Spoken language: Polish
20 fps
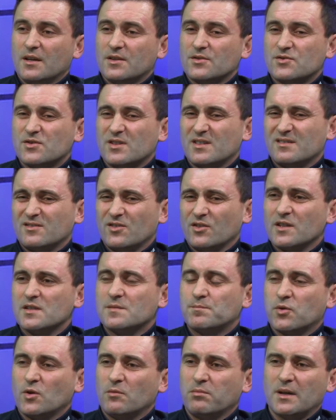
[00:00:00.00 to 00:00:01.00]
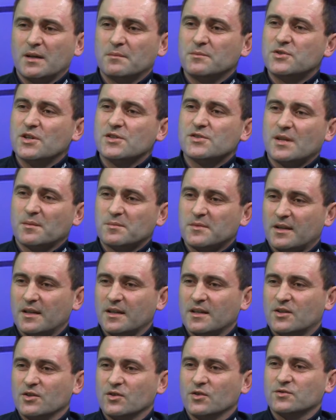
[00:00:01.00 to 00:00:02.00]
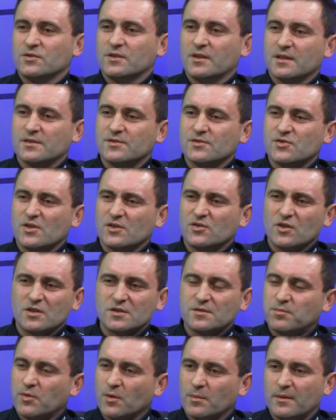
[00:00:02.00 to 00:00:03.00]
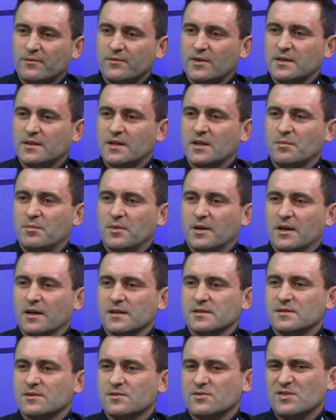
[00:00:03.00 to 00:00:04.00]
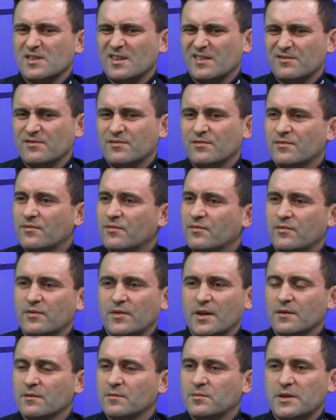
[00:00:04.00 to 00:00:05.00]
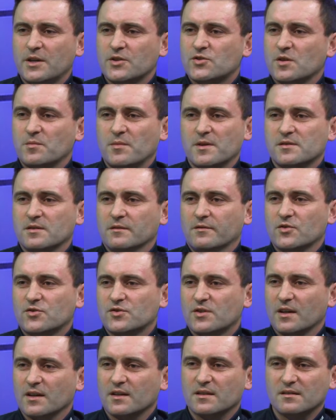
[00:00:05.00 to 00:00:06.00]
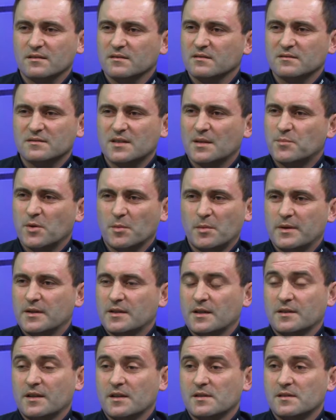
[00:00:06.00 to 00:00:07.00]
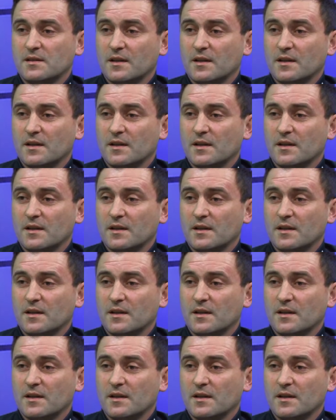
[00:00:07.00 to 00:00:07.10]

że to jest problem gdzieś tam daleko od nas, że to jest problem wielkich miast, że w, w mniejszych miejscowościach ten problem jednak nie